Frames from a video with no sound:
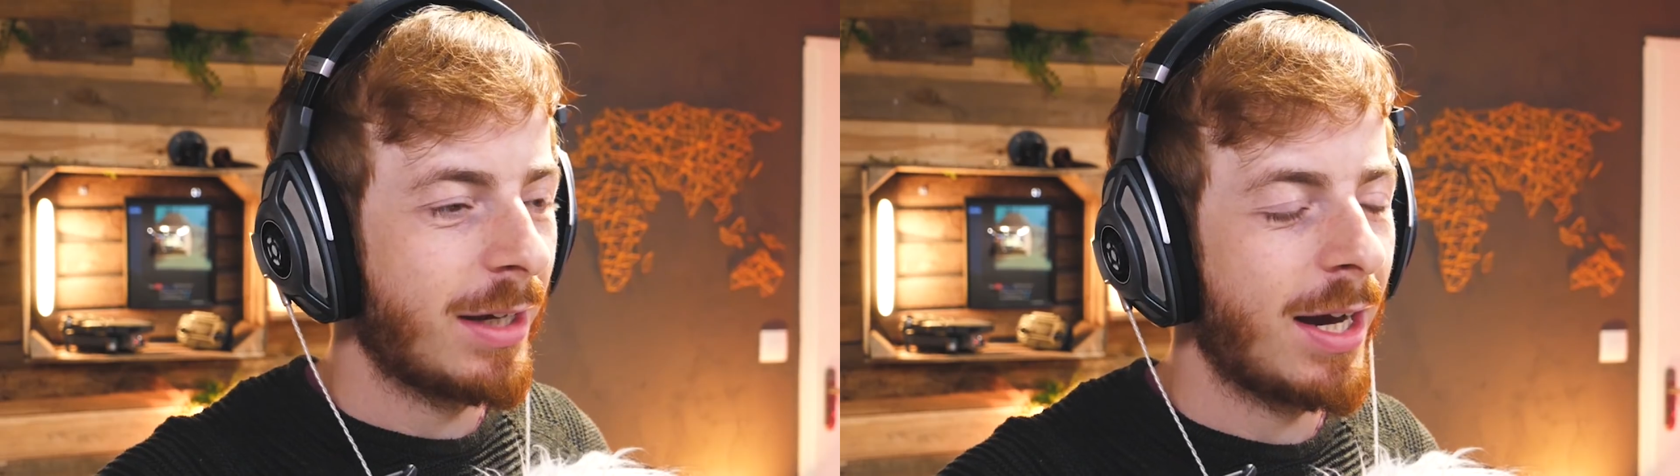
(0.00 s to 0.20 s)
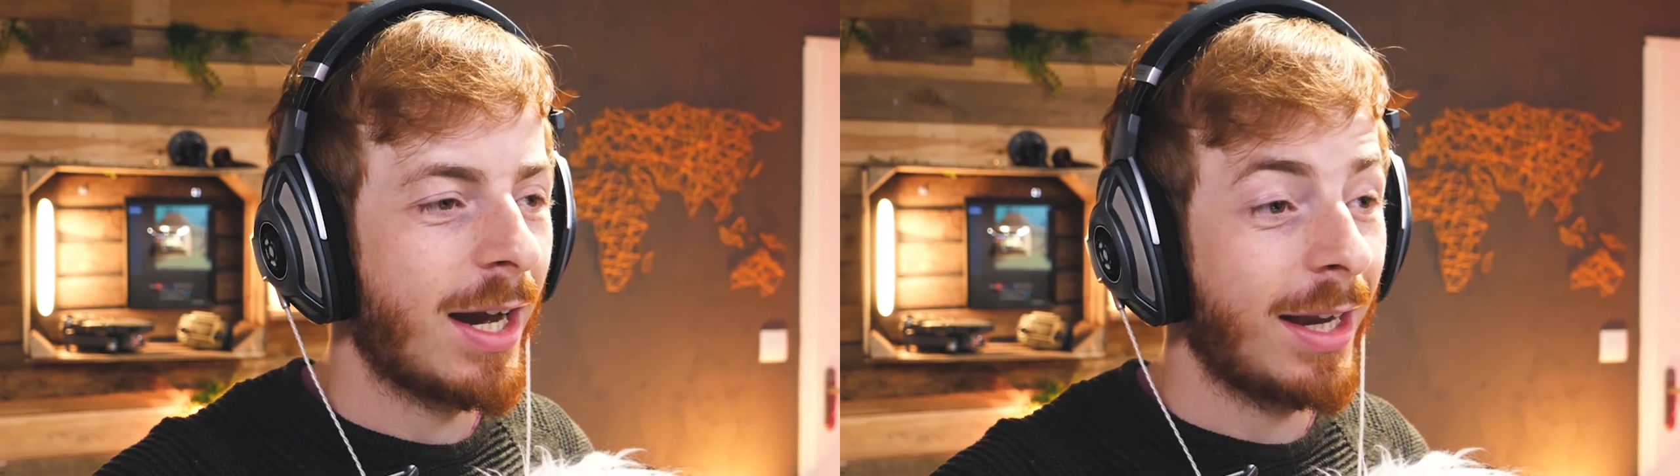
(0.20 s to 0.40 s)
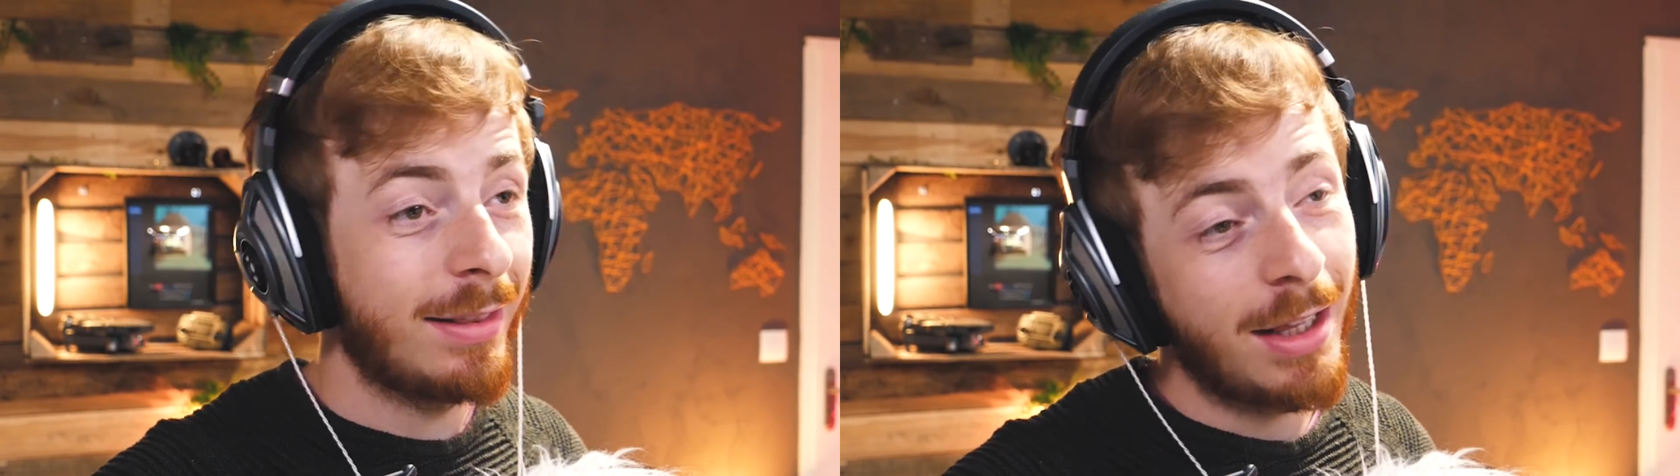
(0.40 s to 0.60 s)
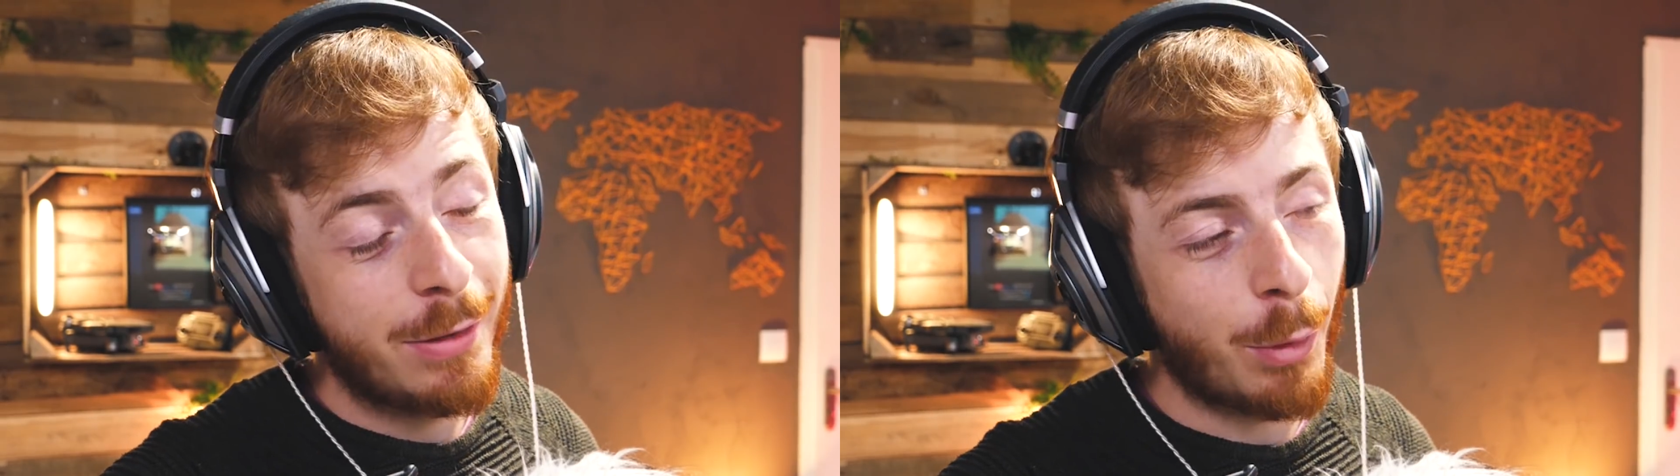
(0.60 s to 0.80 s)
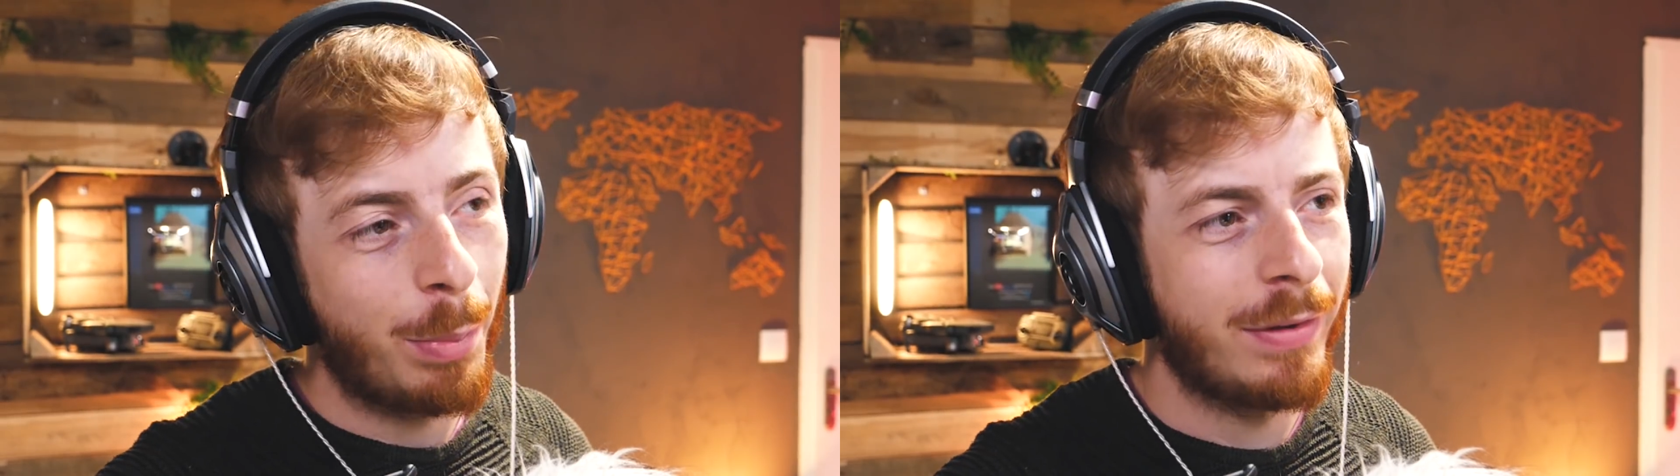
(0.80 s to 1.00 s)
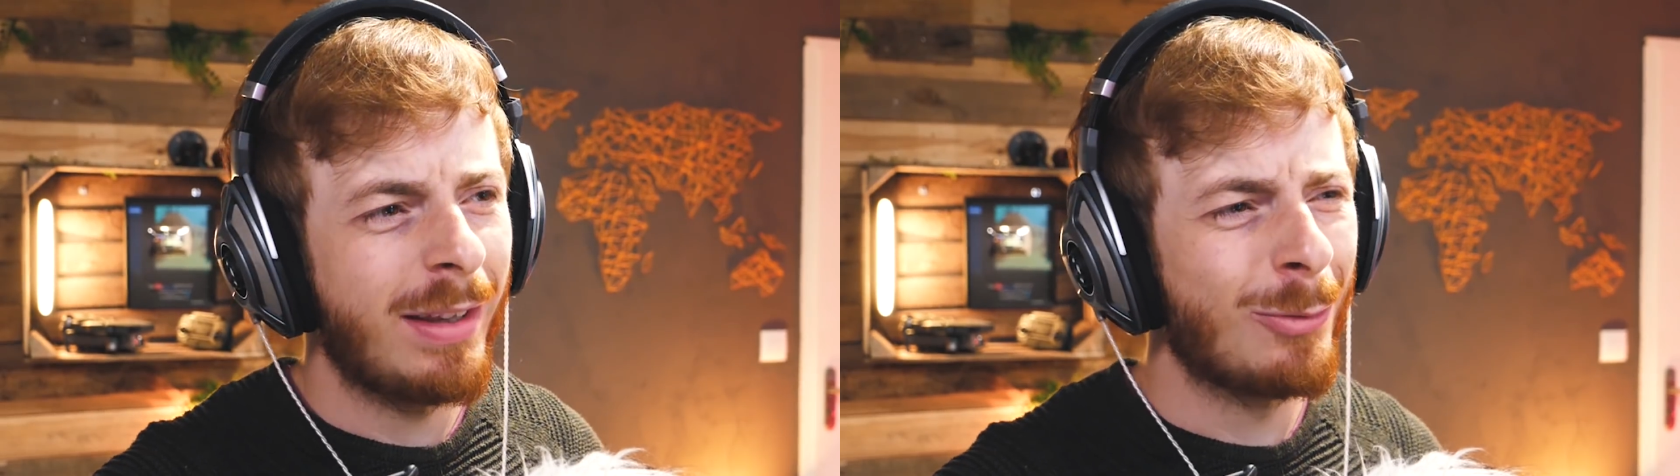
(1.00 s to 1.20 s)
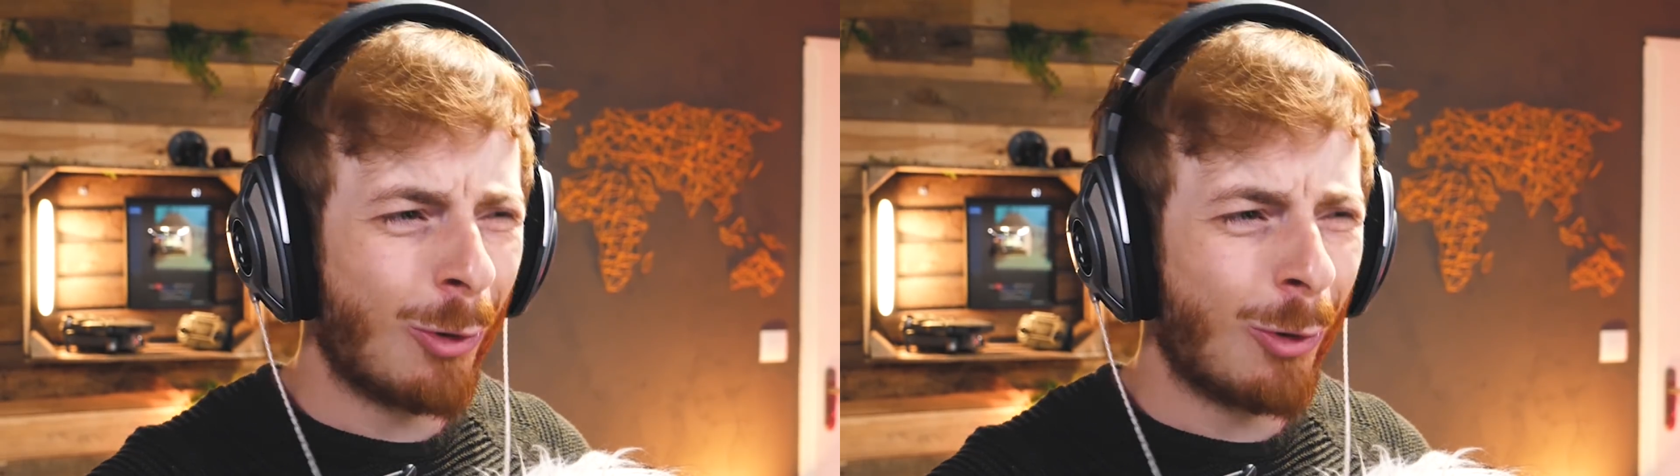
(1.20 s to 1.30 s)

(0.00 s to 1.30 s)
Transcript: Il y a Red Dead sur PC.